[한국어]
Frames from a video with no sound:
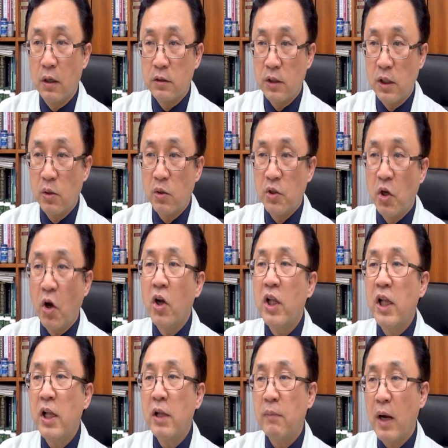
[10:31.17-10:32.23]
그리고
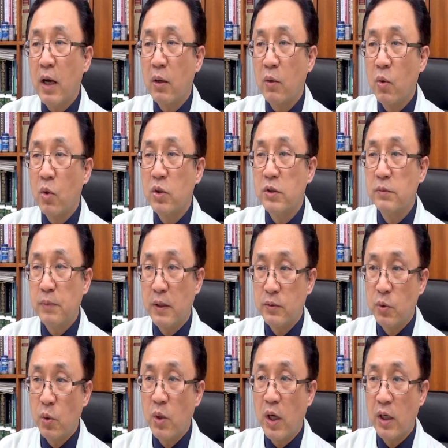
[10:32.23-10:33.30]
열이 많고 급한
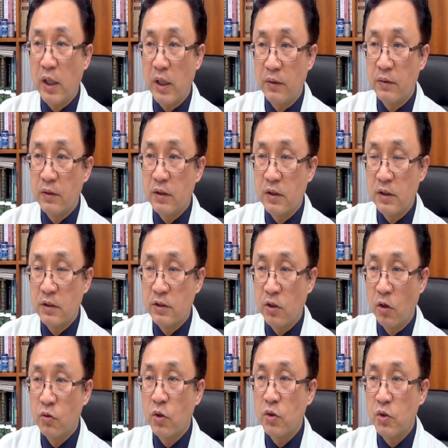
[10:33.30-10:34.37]
소양인,
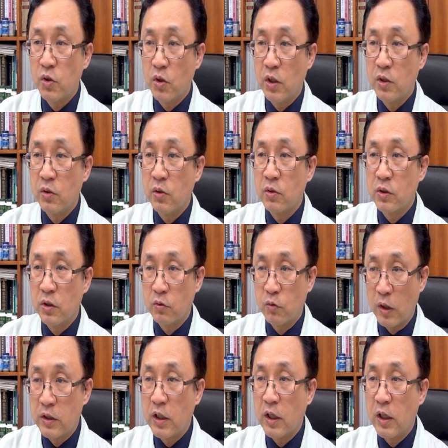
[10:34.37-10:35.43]
저돌적이죠. 그러니까
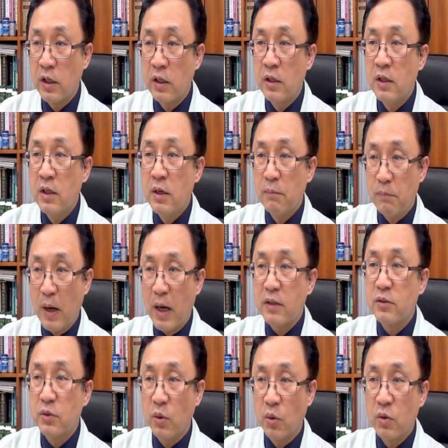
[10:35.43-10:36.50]
굉장히
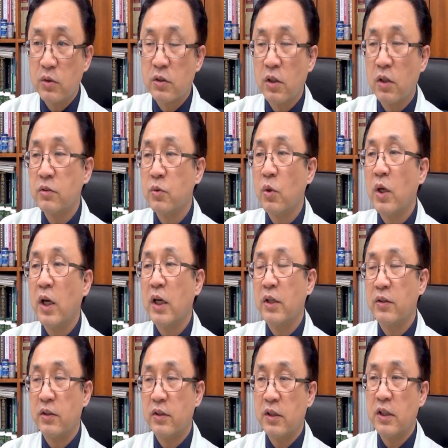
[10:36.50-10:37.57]
빠르죠. 그런
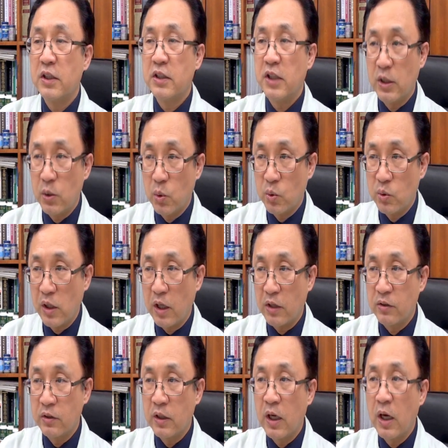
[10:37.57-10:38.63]
소양인들은
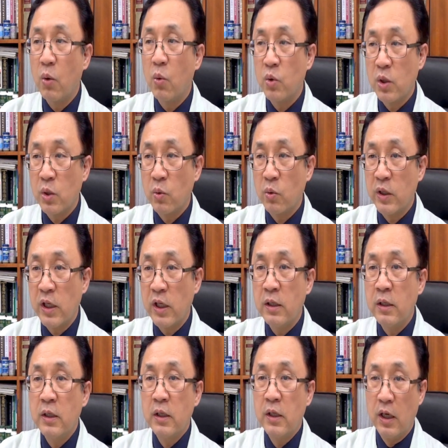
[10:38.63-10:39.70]
돼지고기라든가 오리고기,
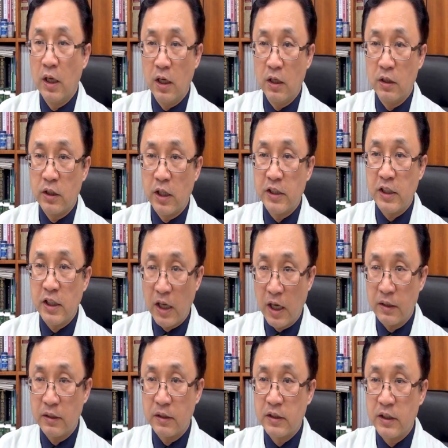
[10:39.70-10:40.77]

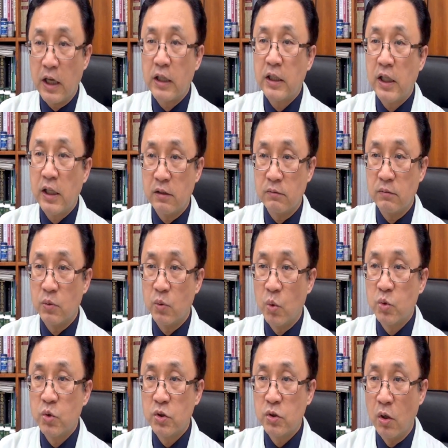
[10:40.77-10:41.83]
돼지간, 참기름,
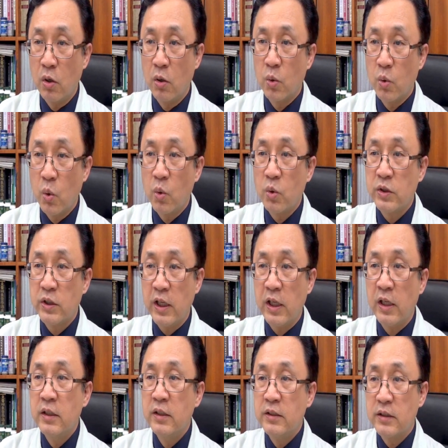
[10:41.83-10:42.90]
고등어,
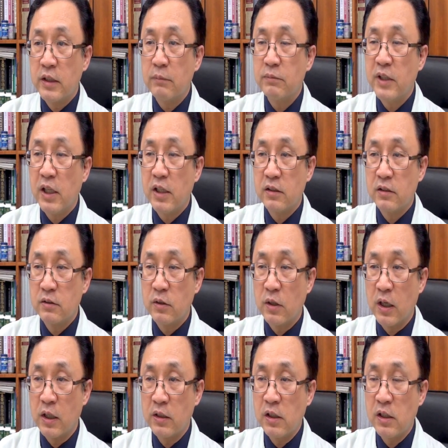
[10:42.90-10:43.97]
꽁치, 삼치
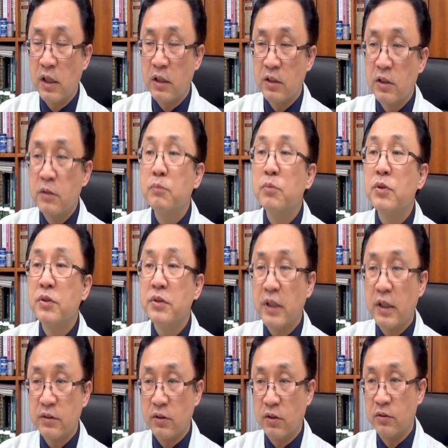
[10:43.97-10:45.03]
등과 같은 이제 등푸른
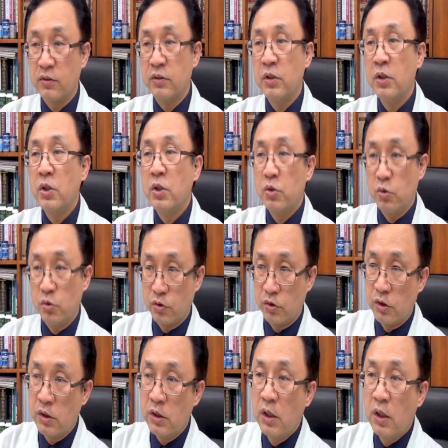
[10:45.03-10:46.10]

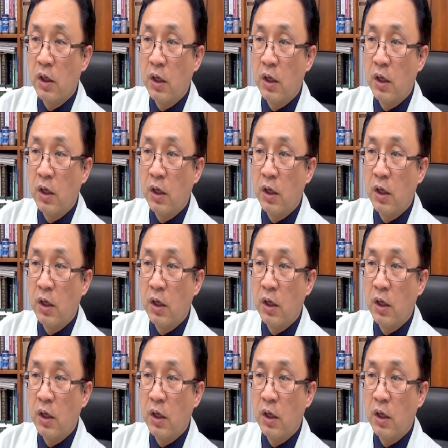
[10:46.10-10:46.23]
생선류들.